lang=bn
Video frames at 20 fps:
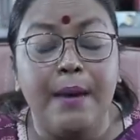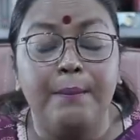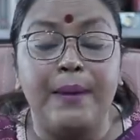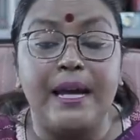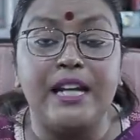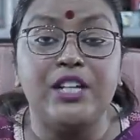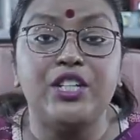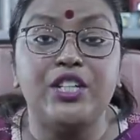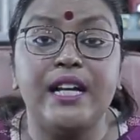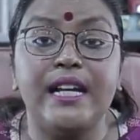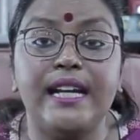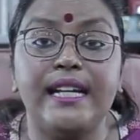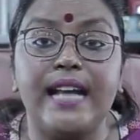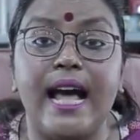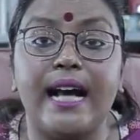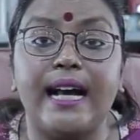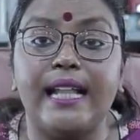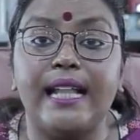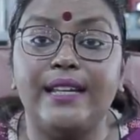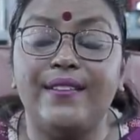পেনশনের
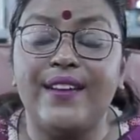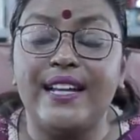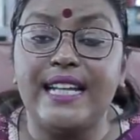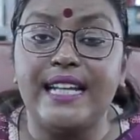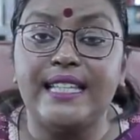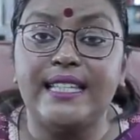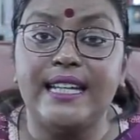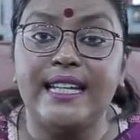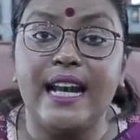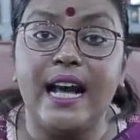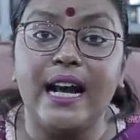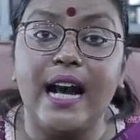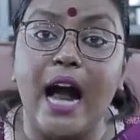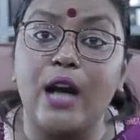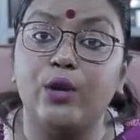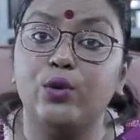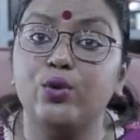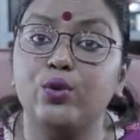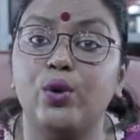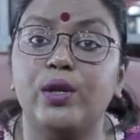টাকা দেওয়া যাচ্ছে না
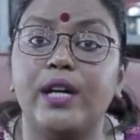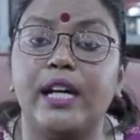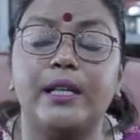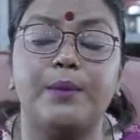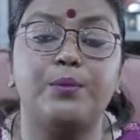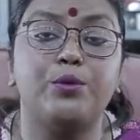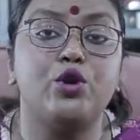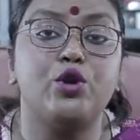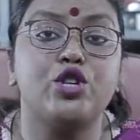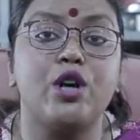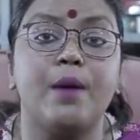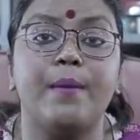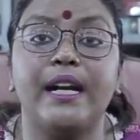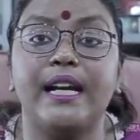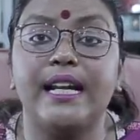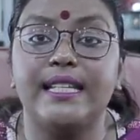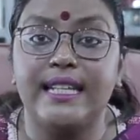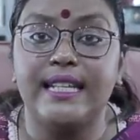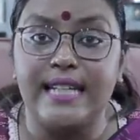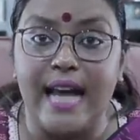কারণ কলকাতা পুরসভার
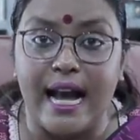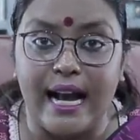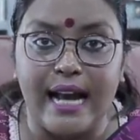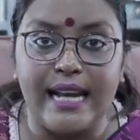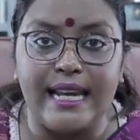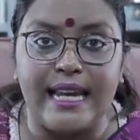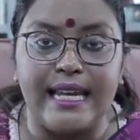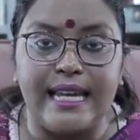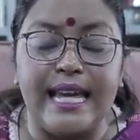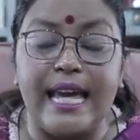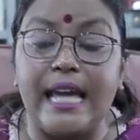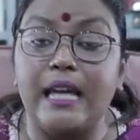কাছে টাকা নেই